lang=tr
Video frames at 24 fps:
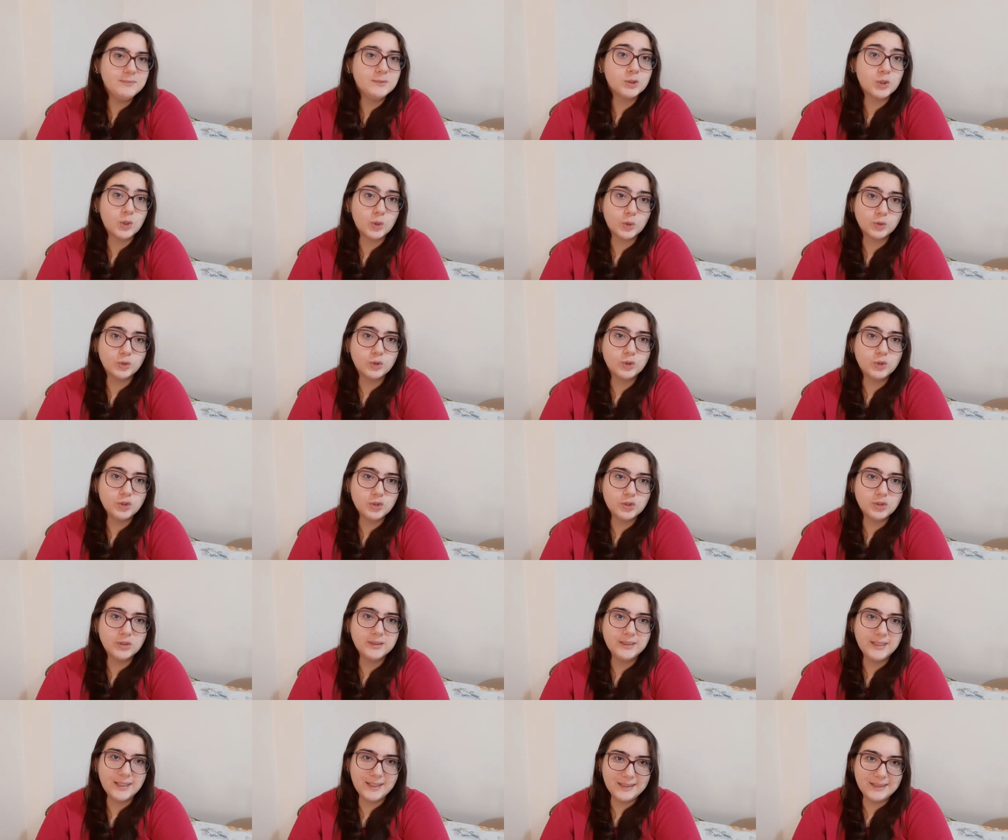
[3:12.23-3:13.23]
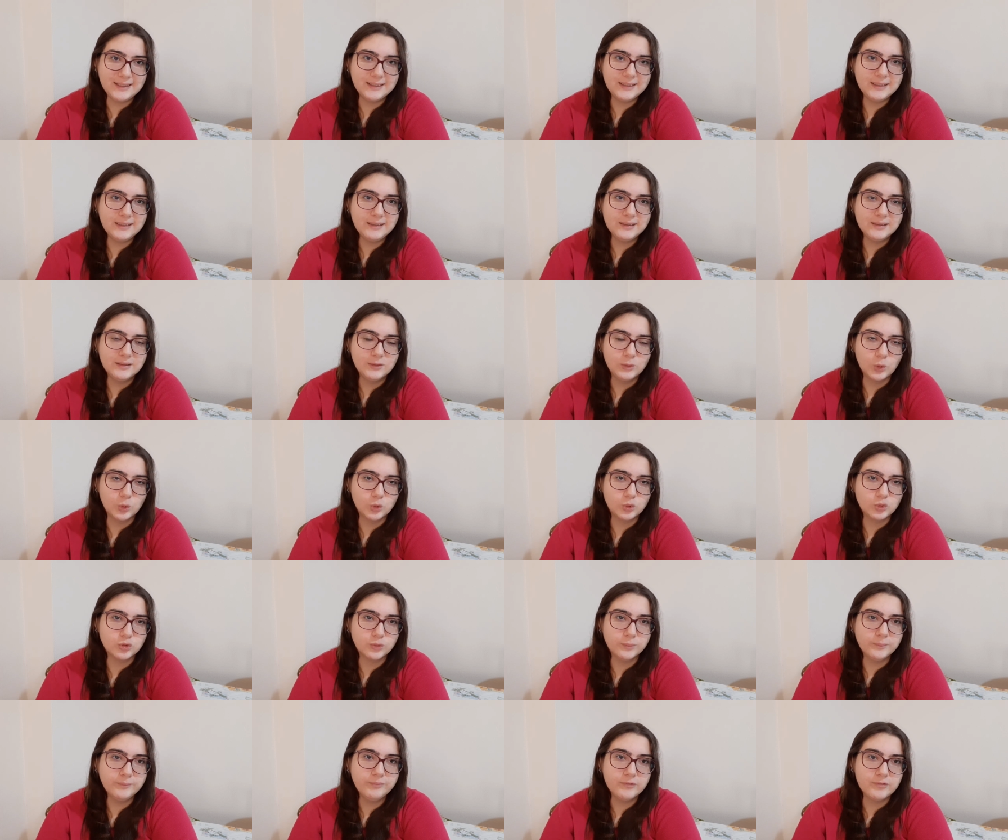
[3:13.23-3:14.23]
Çok düşük değil
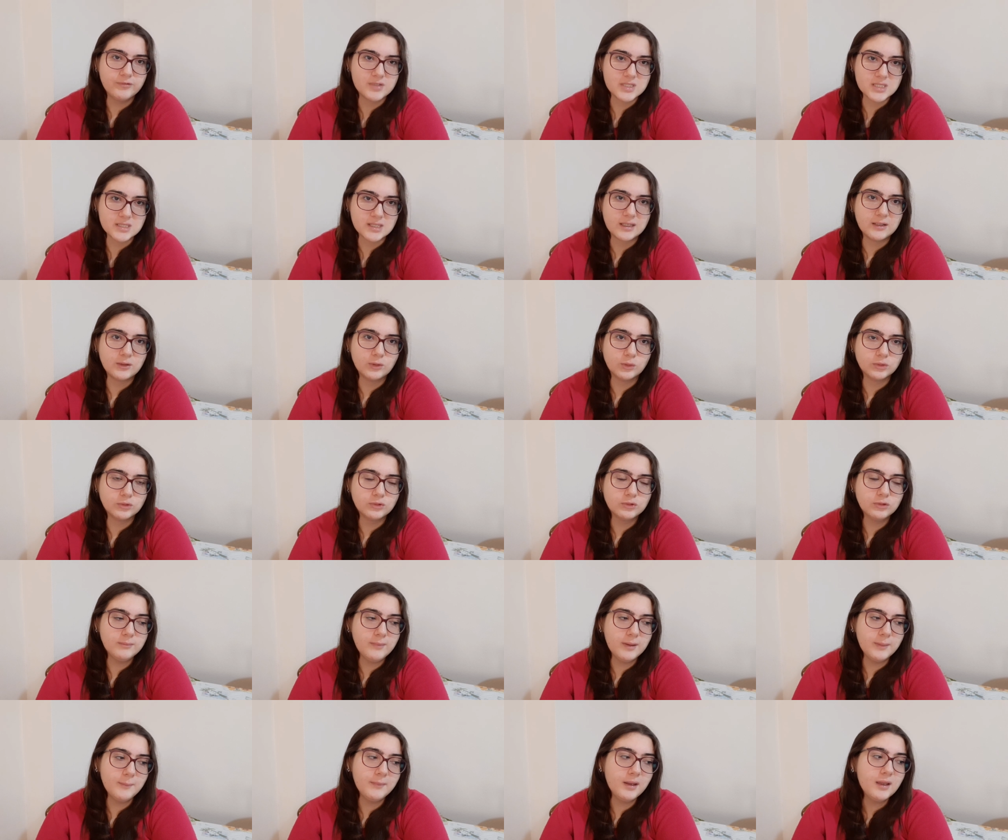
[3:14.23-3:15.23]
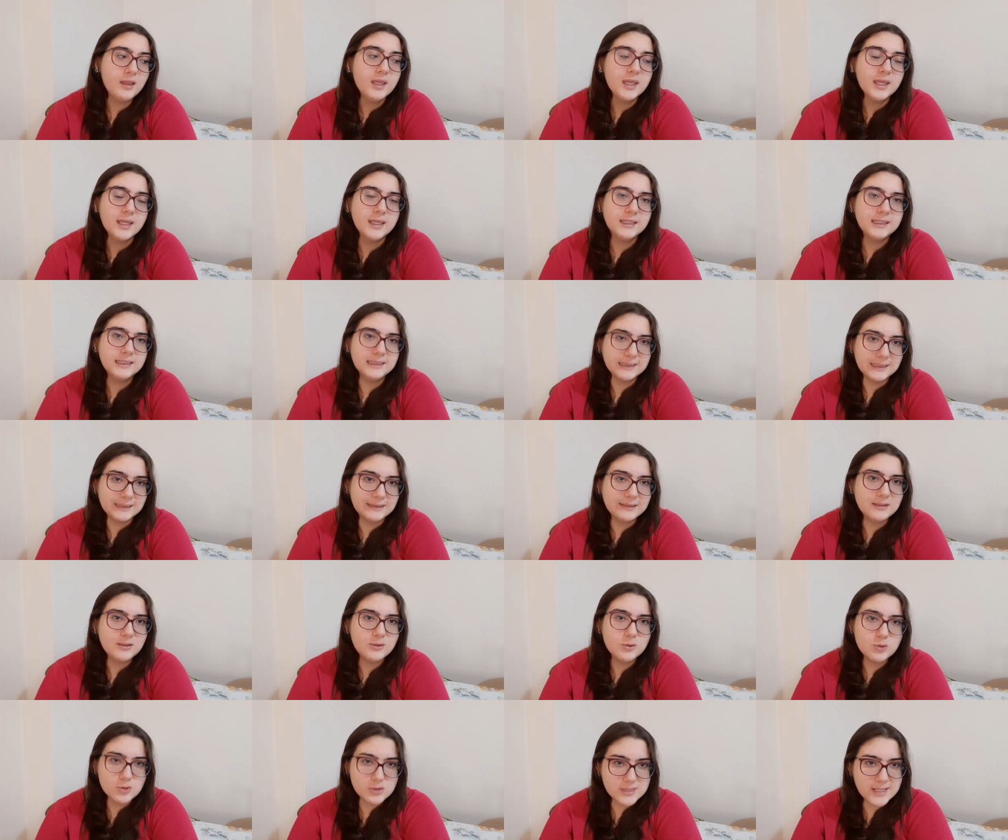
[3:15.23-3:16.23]
notum, vize notum ama yine de
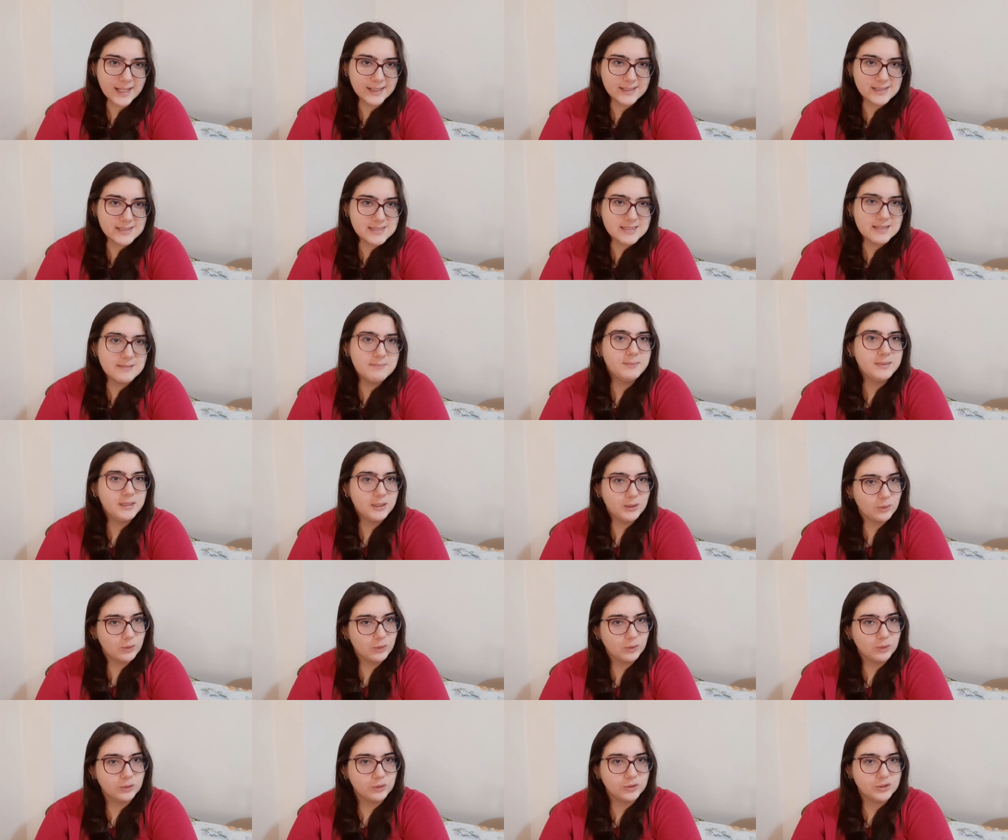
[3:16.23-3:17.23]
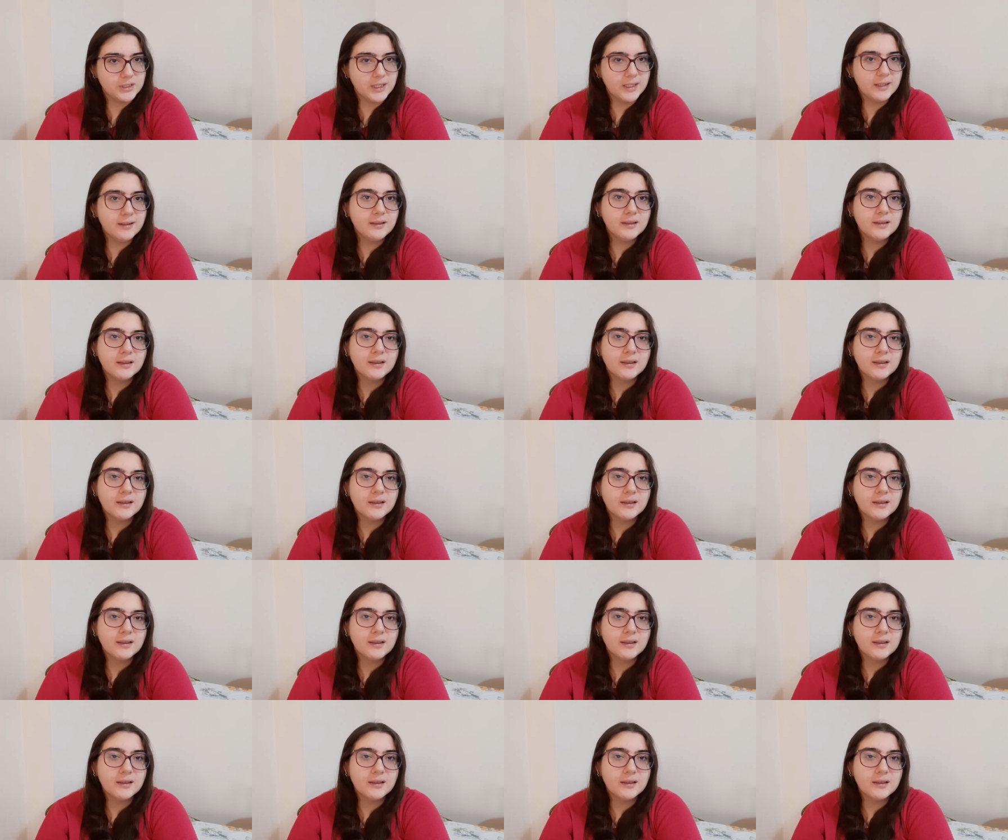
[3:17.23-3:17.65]
yükseltsem iyi olacak.